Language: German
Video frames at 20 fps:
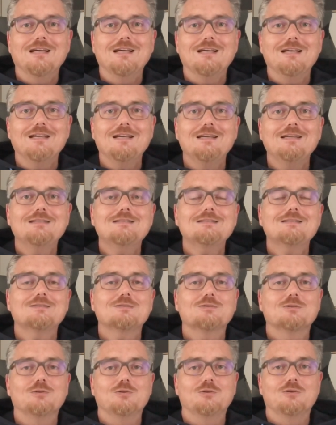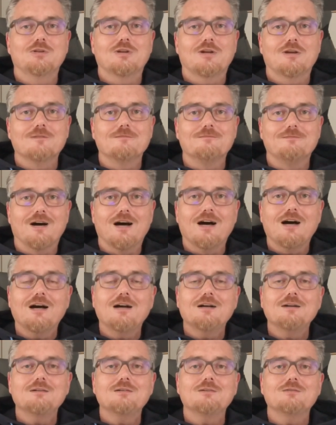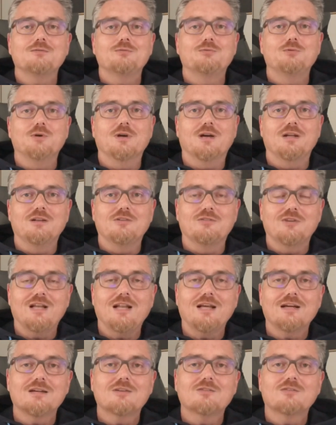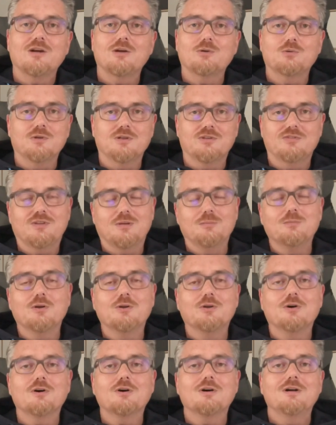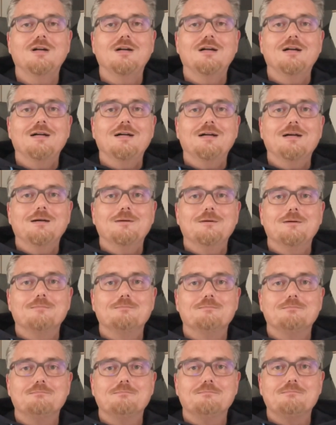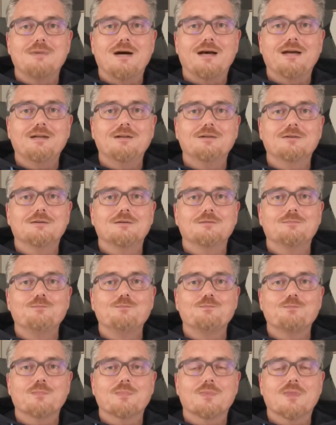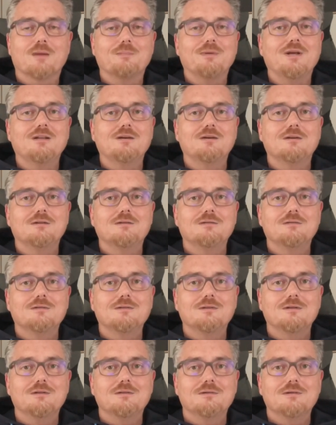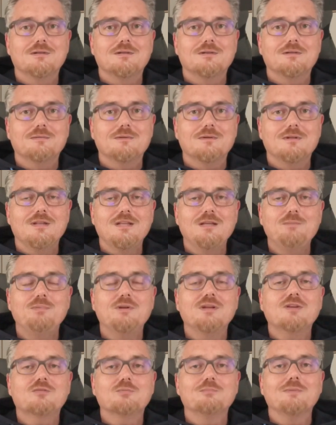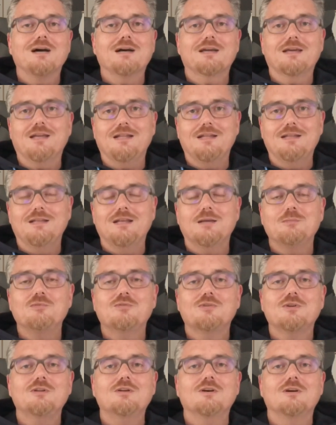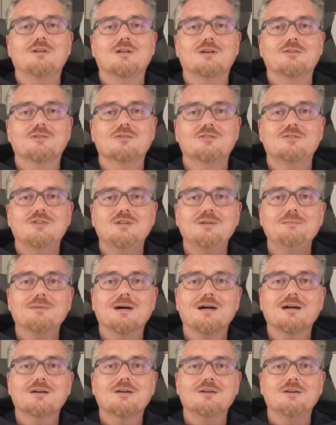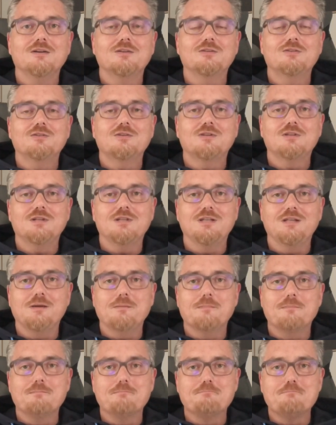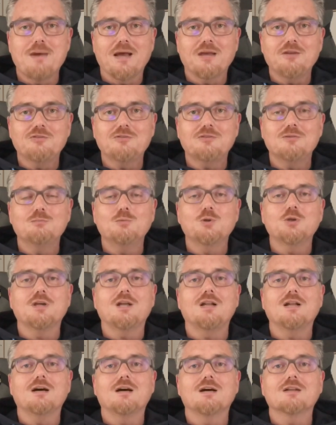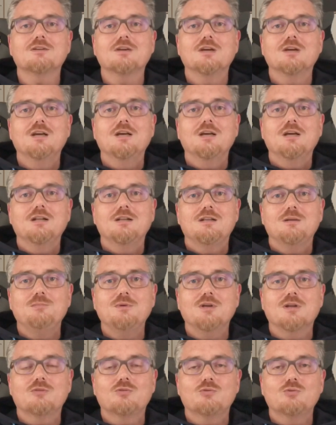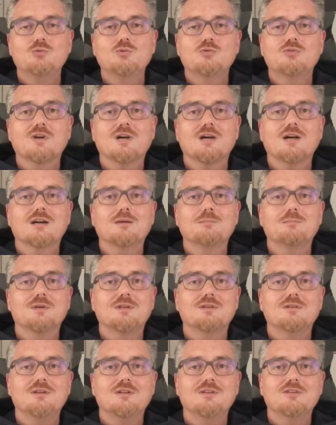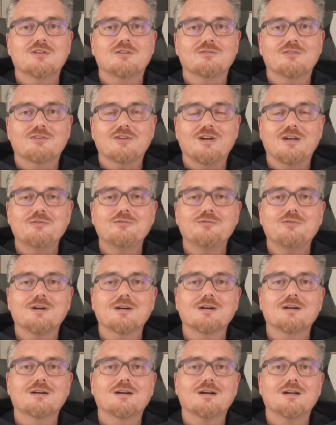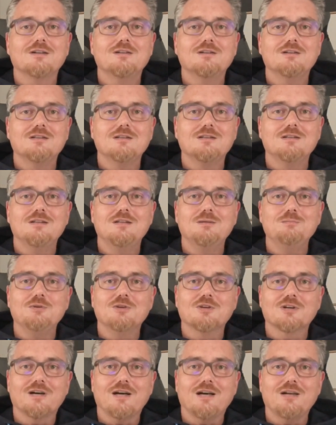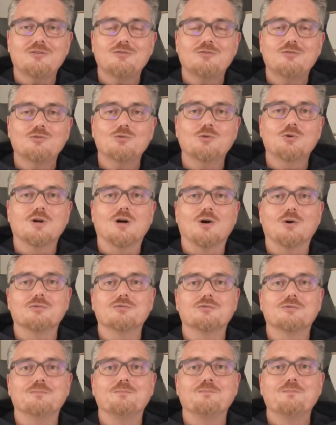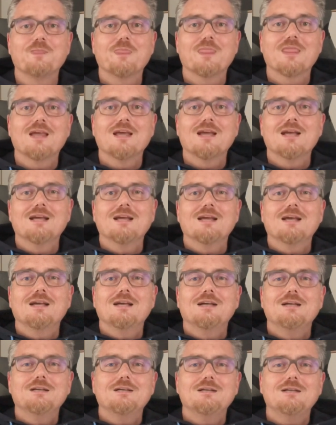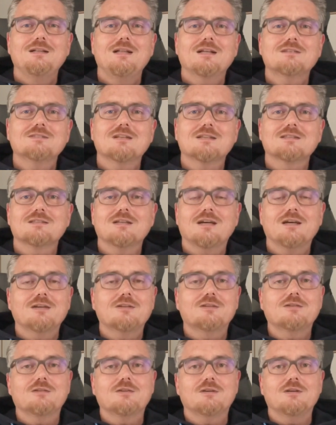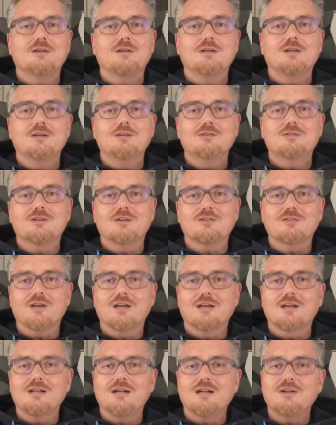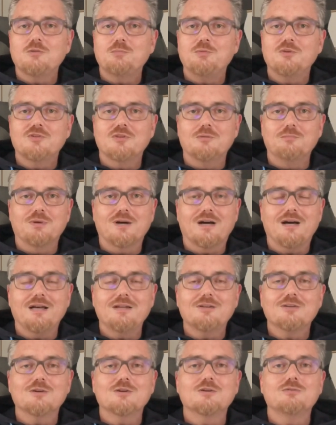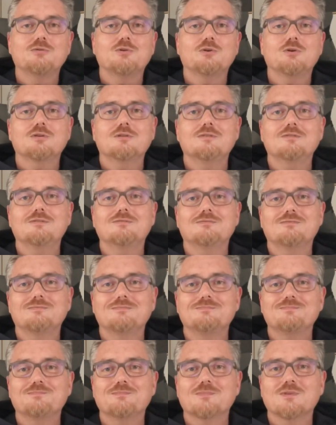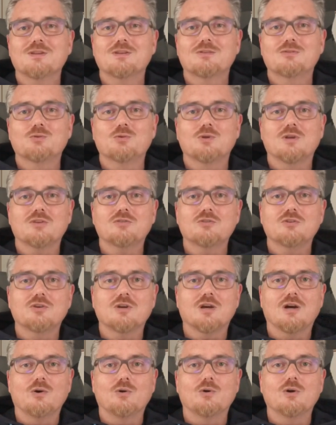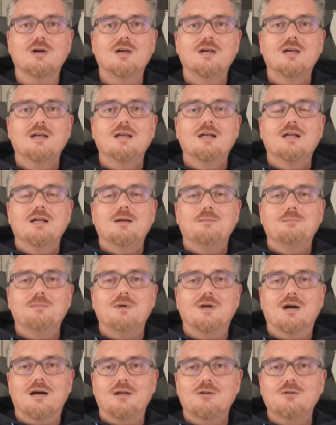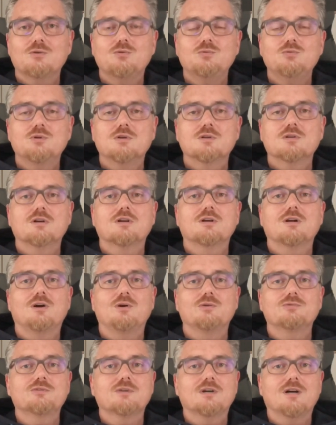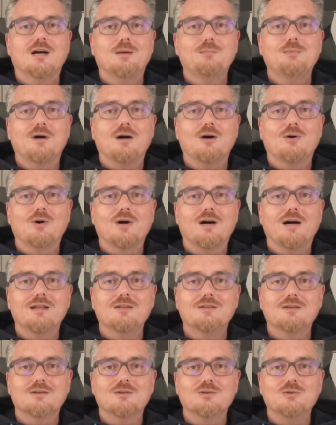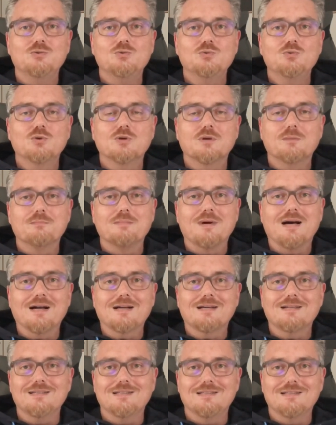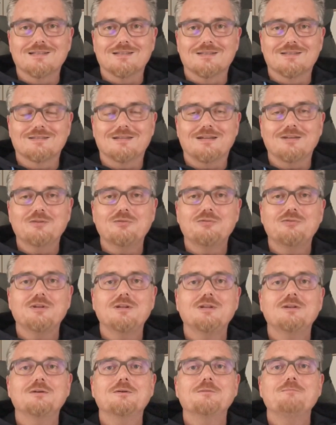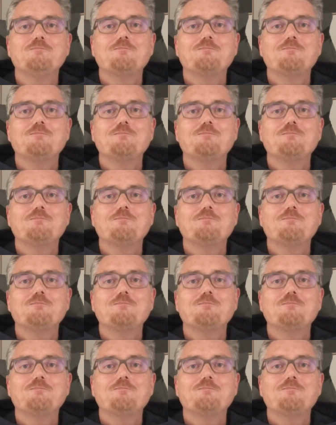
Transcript: ist und war für eine sehr lange Zeit und ist immer noch meine, ja, meine Lieblingsmarke in dem Sinne, dass es die Marke ist, die die meisten Modelle hat, die mir zusagen, mit denen ich etwas anfangen kann, die mich reizen zu kaufen. In letzter Zeit ist das ein kleines bisschen breiter geworden, sodass ich auch mir andere Uhren gekauft habe, auch andere Uhrenmarken interessant finde.